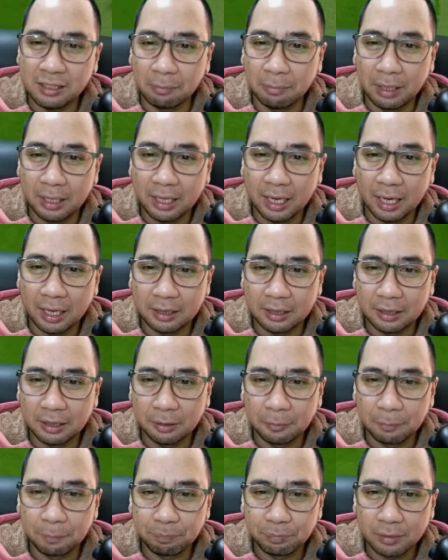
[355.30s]
melihat
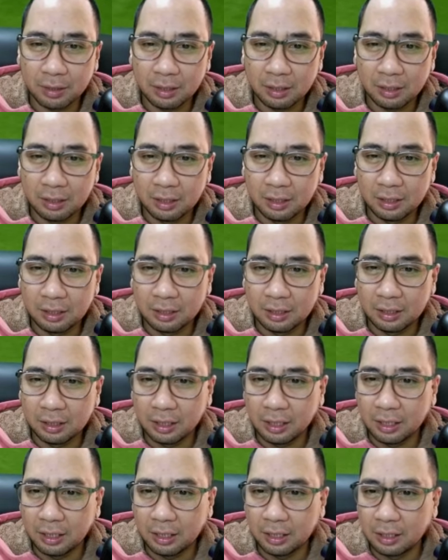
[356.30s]
uh,
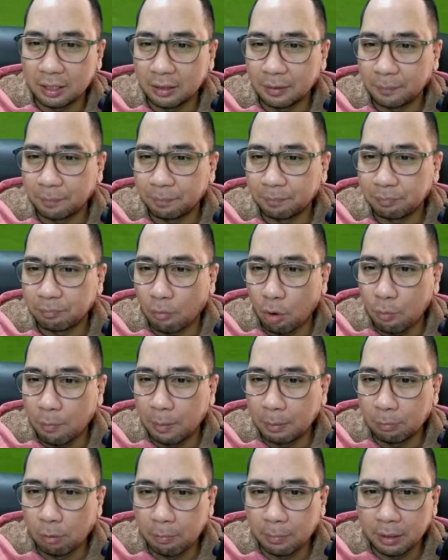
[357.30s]
ini
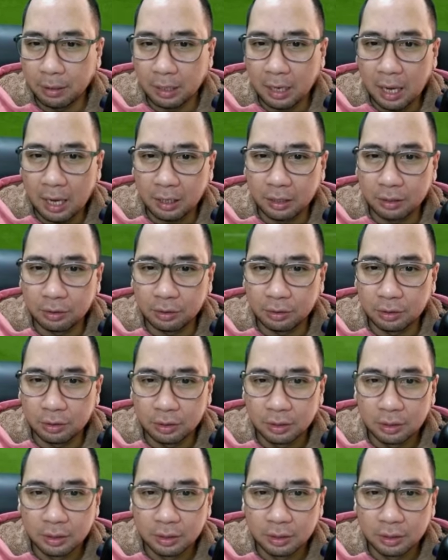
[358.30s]
momen-momen nah itu tuh